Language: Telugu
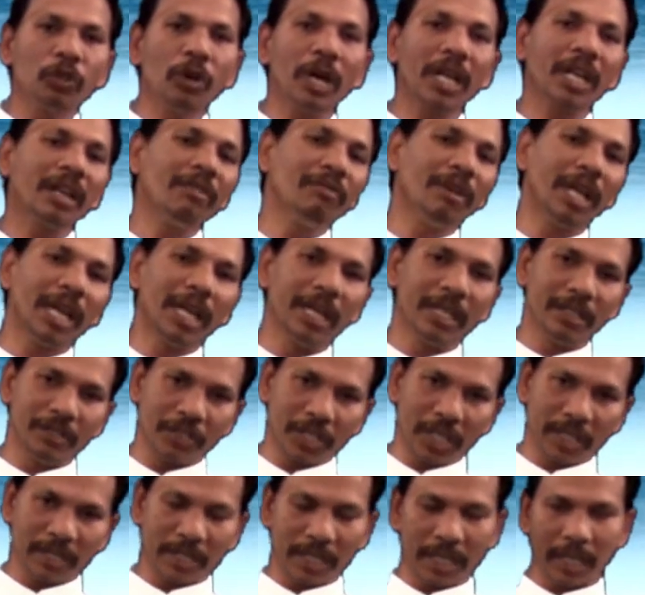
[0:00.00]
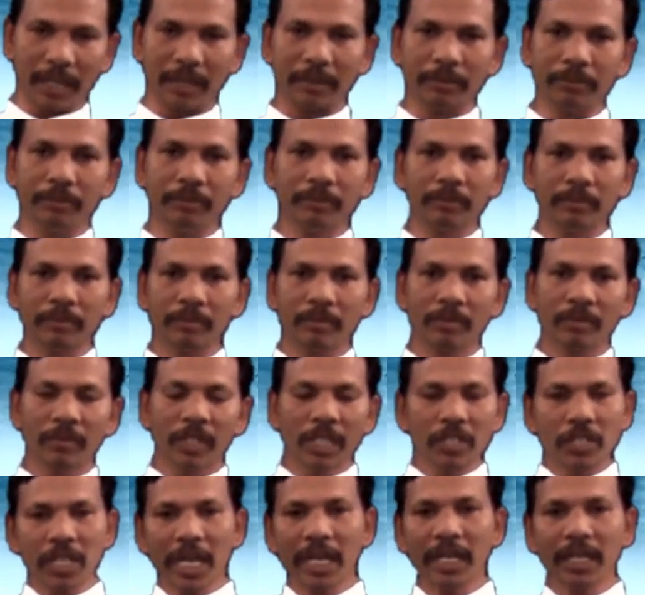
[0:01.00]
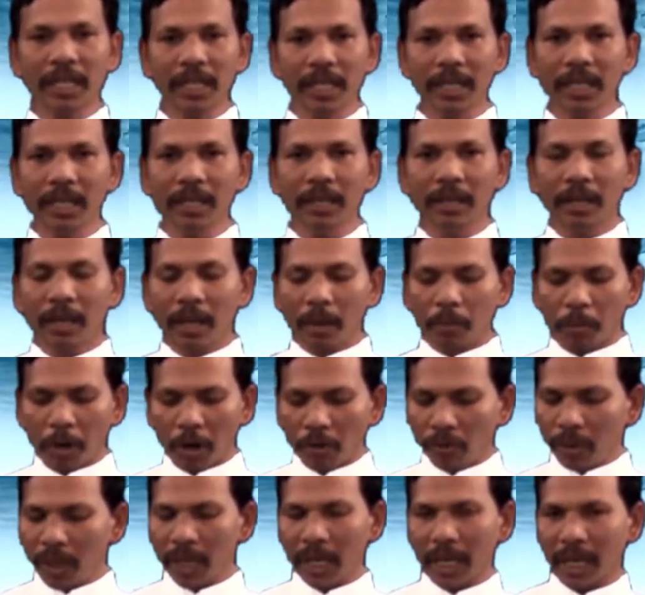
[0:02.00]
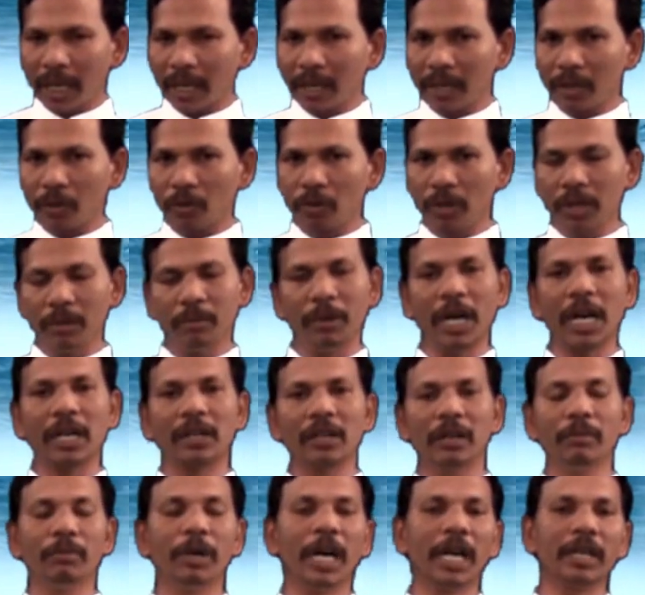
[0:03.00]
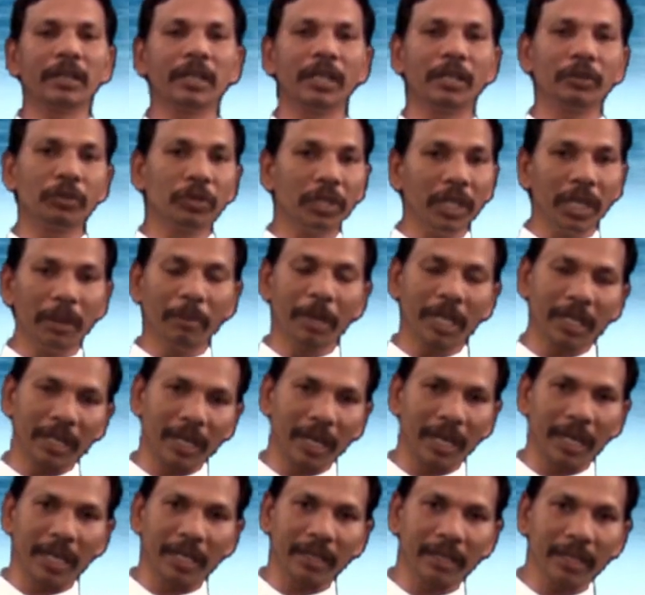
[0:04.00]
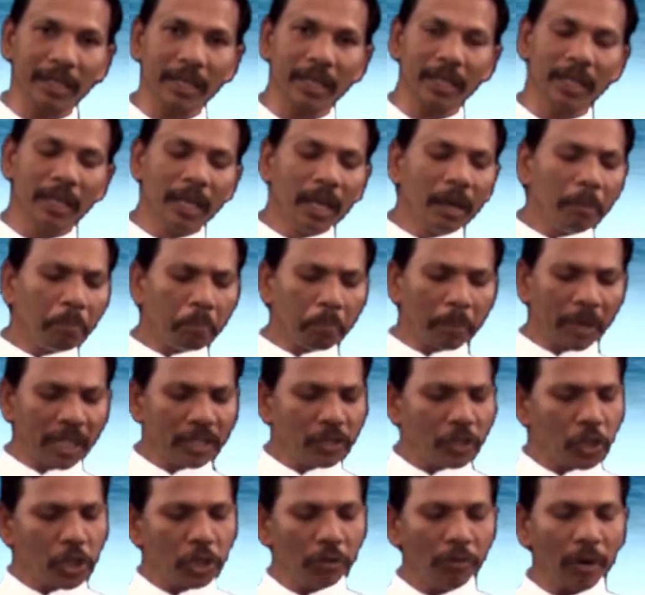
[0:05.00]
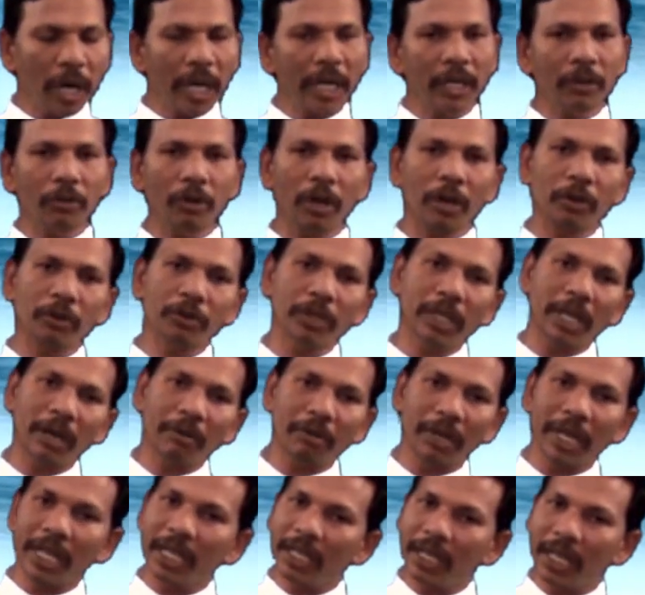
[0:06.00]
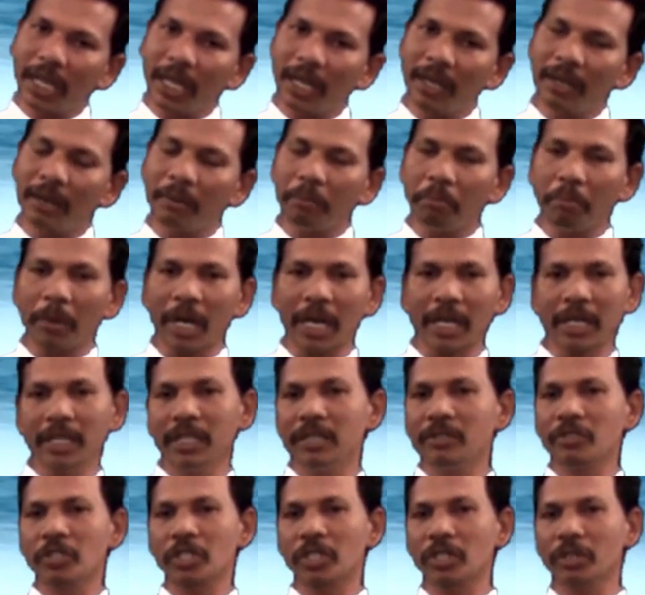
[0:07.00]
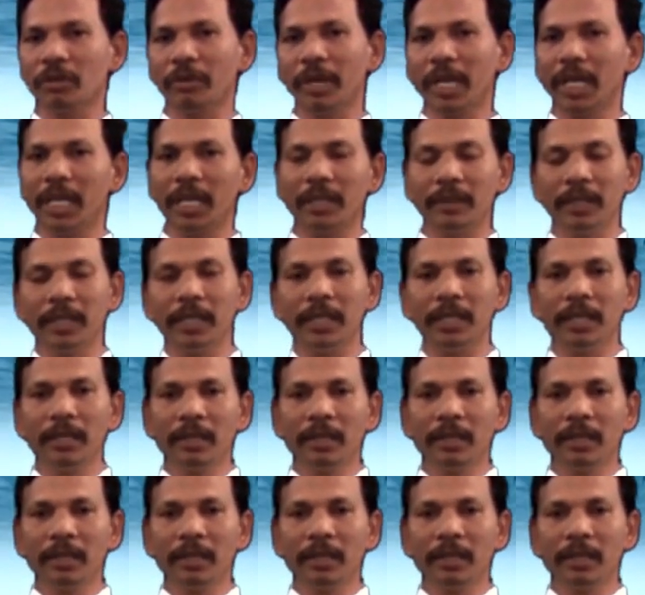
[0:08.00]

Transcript: ద్వారా వెల్లడి చేశారు నిజానికి పౌలు గారు అక్కడ కొన్ని మాటలు మాట్లాడుతూ ఏమంటారనంటే మంచివారి కొరకు ఎవరైనా మరణించటం అనేది